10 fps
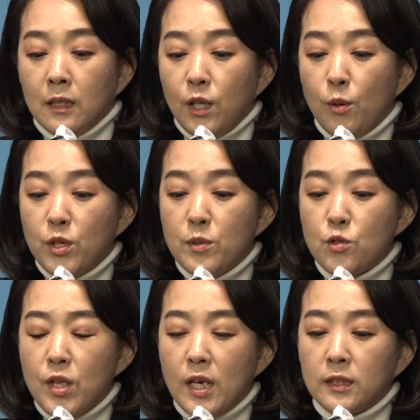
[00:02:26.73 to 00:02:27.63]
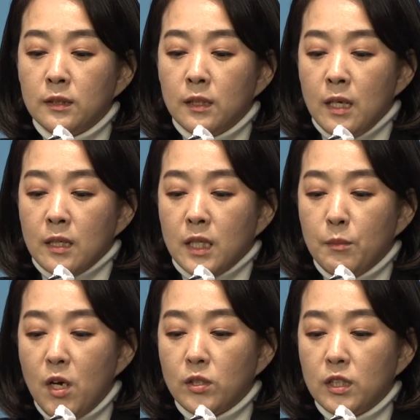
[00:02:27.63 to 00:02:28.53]
더불어민주당은
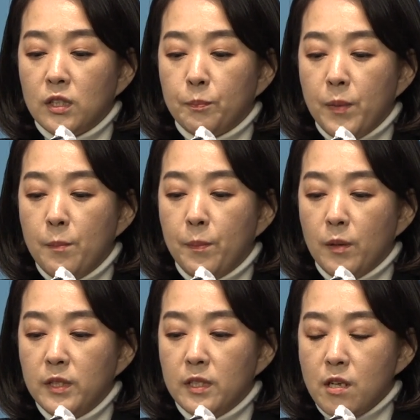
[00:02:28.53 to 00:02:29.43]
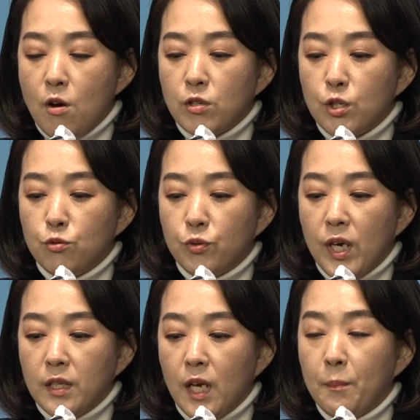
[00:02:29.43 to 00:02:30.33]
김건희 특별법을 정기
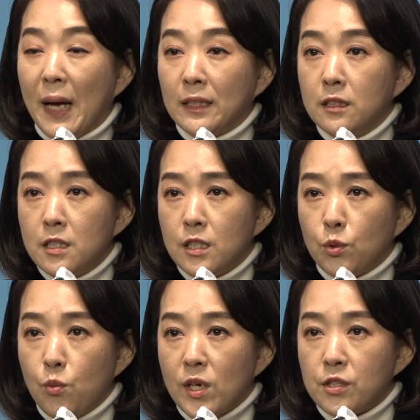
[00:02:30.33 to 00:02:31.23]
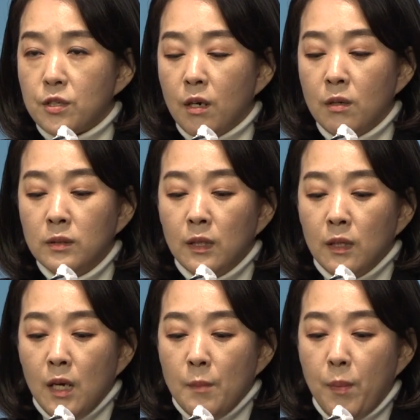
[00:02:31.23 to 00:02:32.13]
국회 내에 반드시 통과시켜
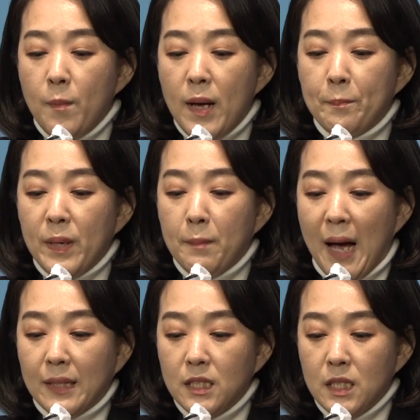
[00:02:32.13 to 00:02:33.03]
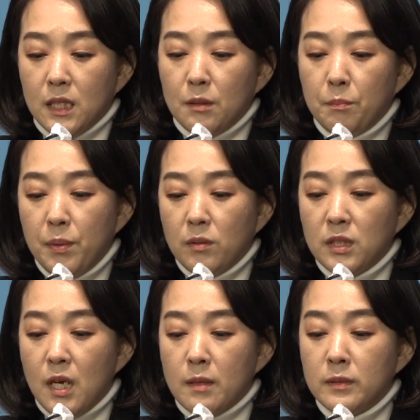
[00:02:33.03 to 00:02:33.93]
법 앞에 만인이
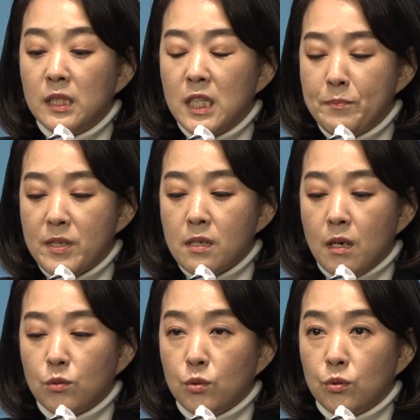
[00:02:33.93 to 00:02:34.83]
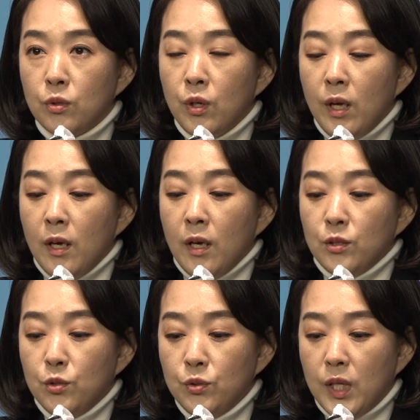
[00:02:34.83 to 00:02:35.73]
평등함을 입증하고
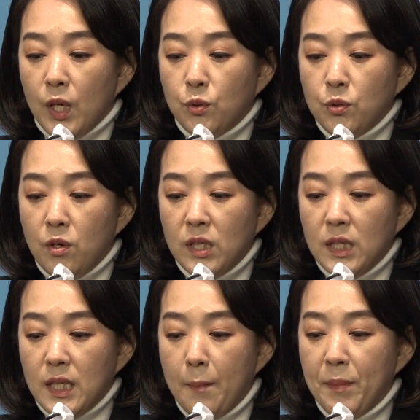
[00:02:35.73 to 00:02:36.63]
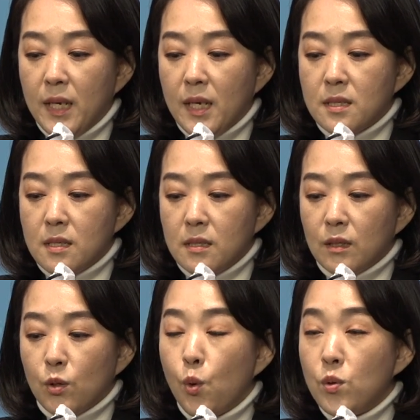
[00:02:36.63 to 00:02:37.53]
윤 대통령이 내팽개친
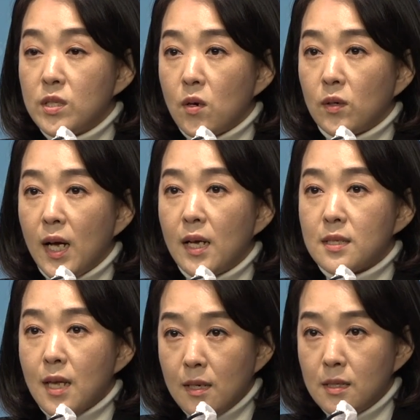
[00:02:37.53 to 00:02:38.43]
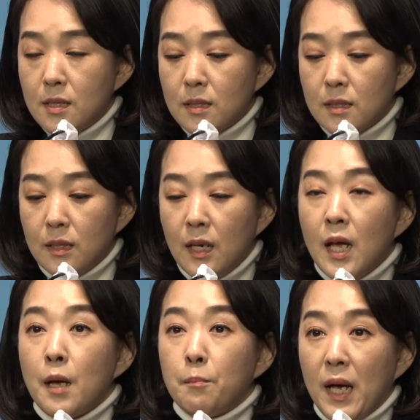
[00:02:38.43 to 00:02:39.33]
공정과 상식을
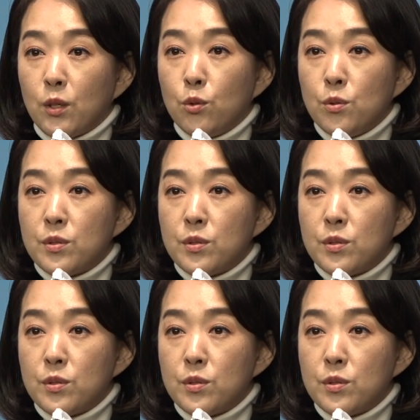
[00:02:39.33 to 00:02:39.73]
바로